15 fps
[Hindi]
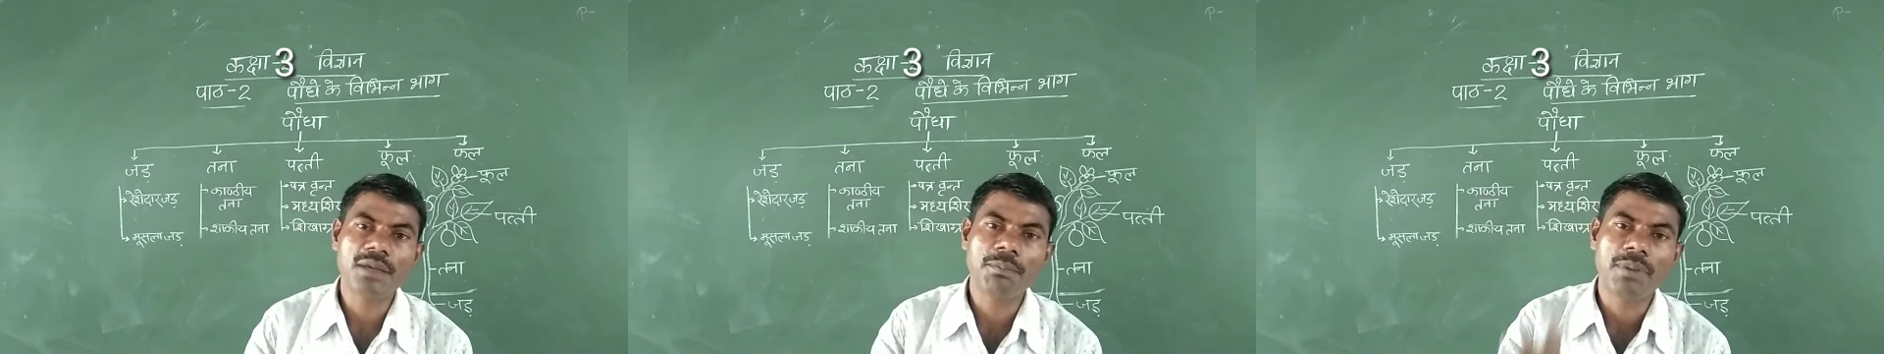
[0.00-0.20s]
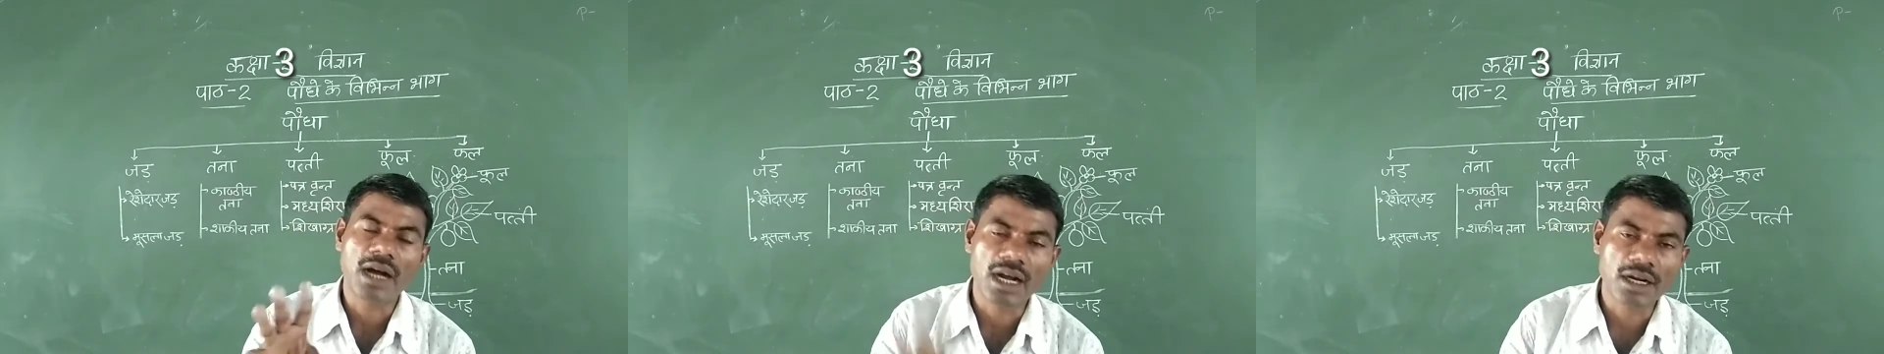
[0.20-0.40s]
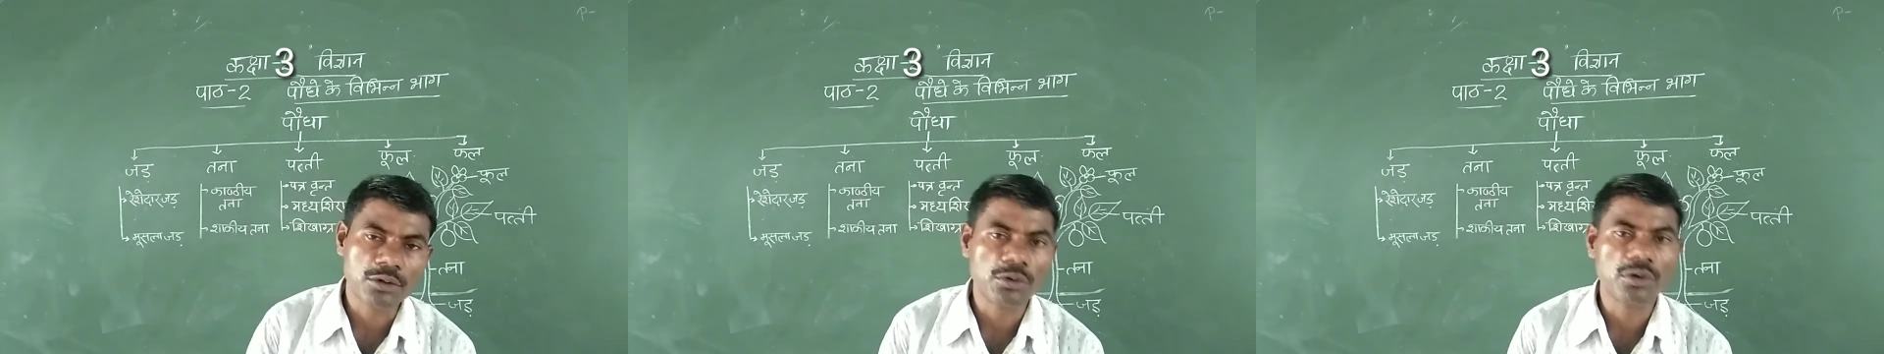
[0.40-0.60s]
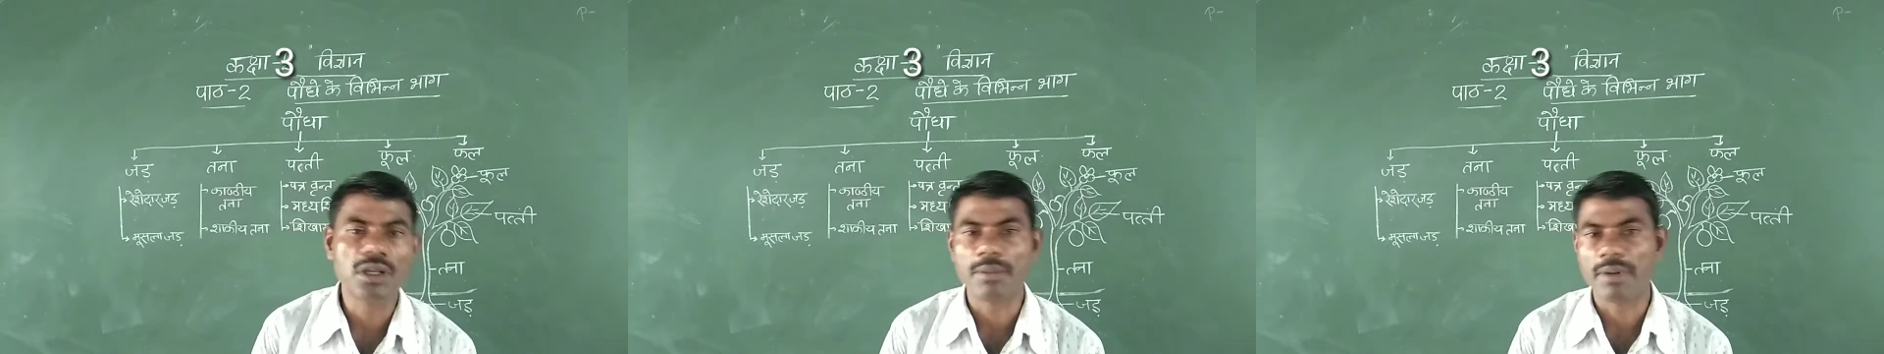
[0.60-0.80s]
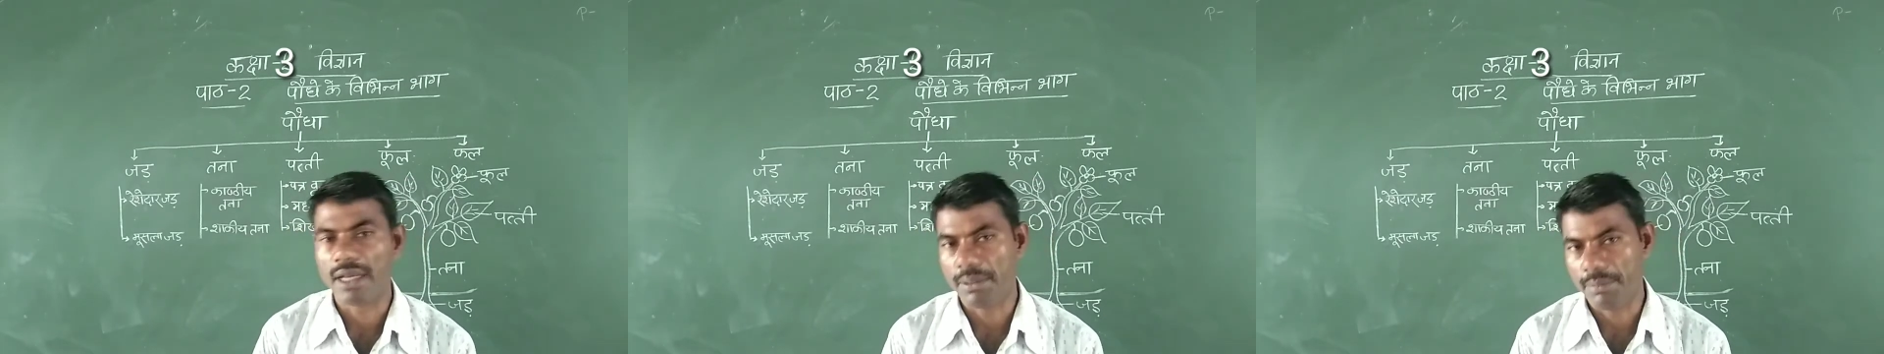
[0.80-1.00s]
के भागों
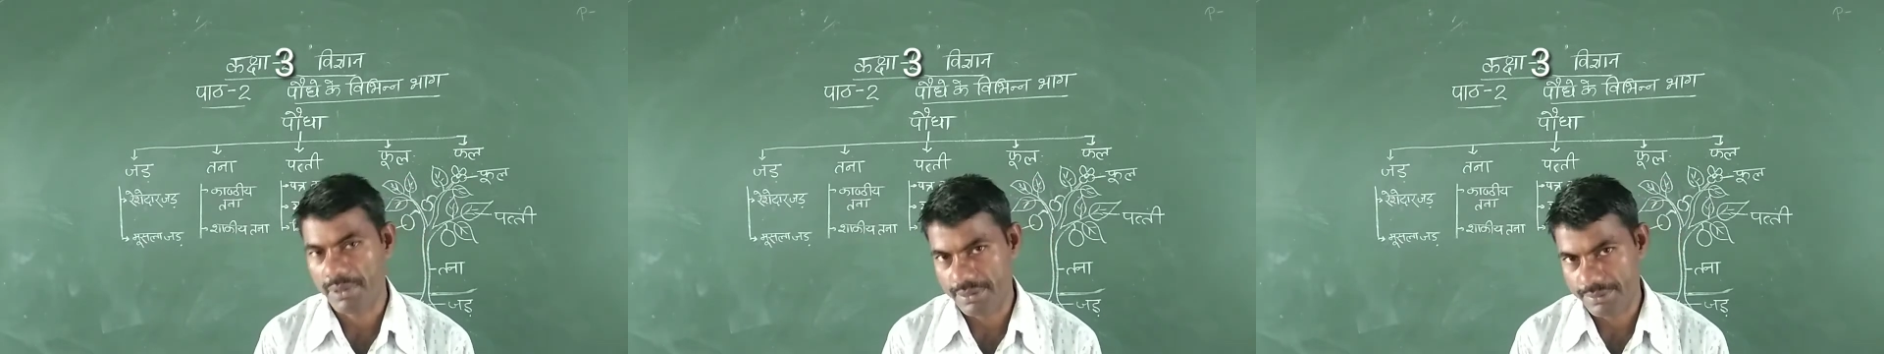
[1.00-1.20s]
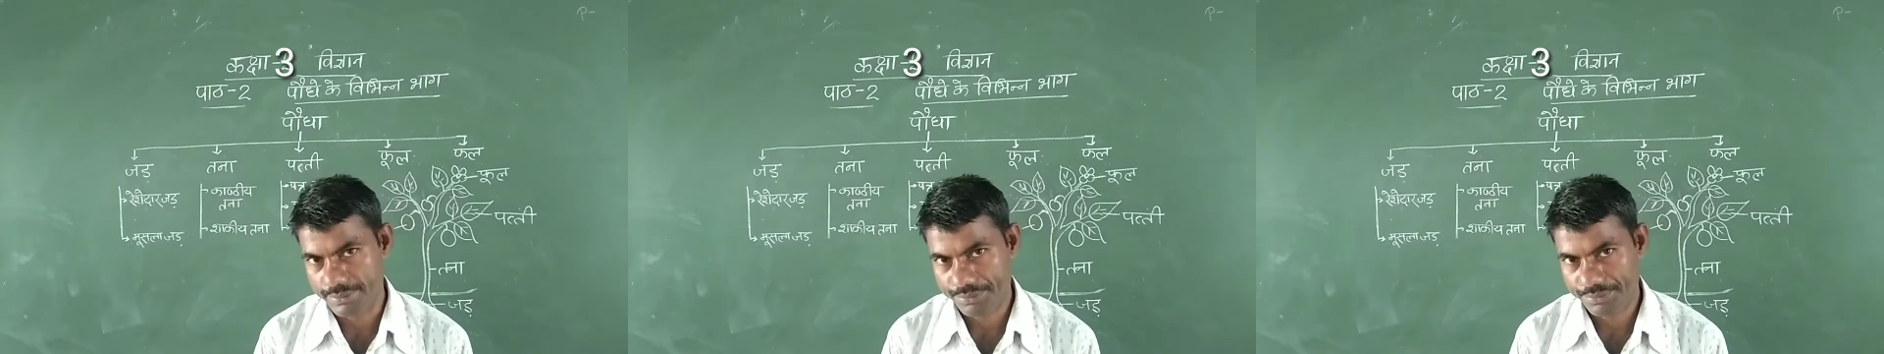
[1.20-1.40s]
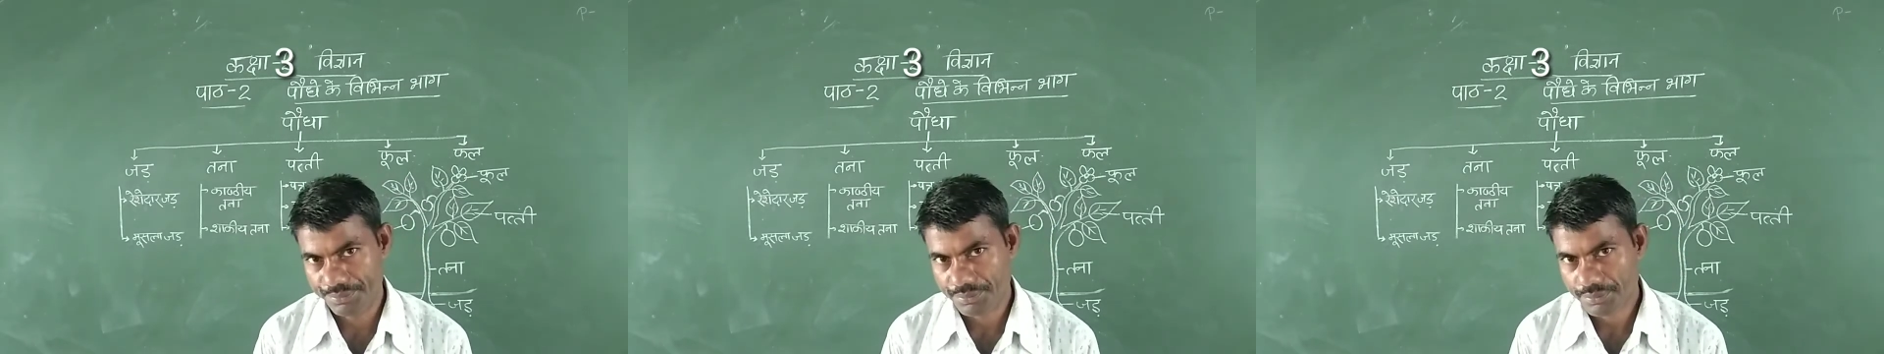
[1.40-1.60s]
के बारे में